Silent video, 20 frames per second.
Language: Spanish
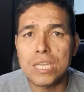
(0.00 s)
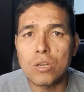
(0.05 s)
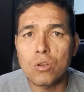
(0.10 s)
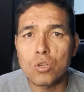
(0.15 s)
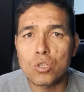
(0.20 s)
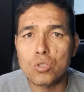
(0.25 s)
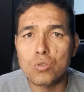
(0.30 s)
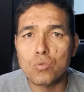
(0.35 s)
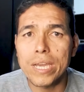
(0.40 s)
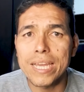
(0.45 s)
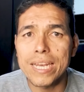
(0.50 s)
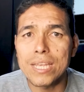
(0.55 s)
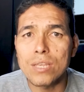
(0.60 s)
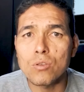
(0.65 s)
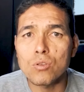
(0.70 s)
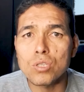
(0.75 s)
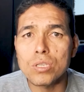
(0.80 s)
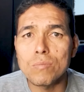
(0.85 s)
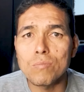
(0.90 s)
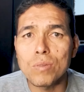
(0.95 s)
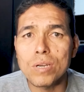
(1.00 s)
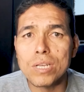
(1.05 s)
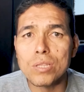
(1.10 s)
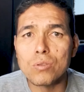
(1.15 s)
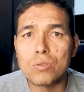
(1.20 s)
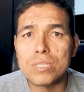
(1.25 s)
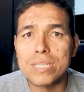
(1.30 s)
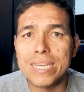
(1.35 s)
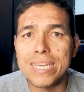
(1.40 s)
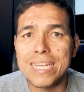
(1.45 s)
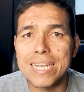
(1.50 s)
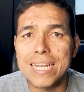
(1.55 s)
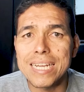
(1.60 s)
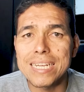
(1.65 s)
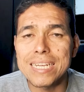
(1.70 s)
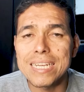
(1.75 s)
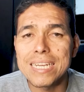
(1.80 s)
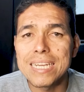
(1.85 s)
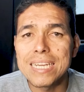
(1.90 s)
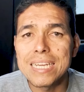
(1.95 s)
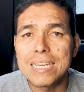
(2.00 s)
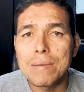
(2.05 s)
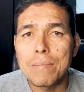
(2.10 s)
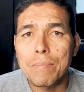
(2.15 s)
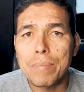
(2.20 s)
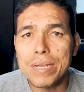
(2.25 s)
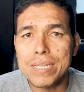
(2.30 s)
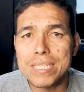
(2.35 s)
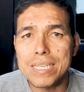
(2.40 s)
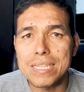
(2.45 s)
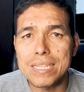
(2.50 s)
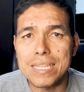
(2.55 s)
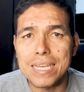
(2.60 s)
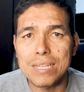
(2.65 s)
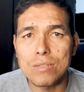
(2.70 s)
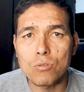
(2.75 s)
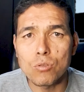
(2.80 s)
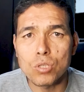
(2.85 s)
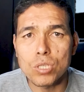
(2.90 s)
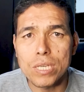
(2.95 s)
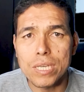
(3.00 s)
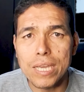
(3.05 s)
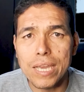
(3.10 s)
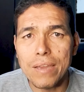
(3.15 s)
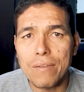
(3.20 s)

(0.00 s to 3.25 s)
y los heridos y muertos seguirán presentándose.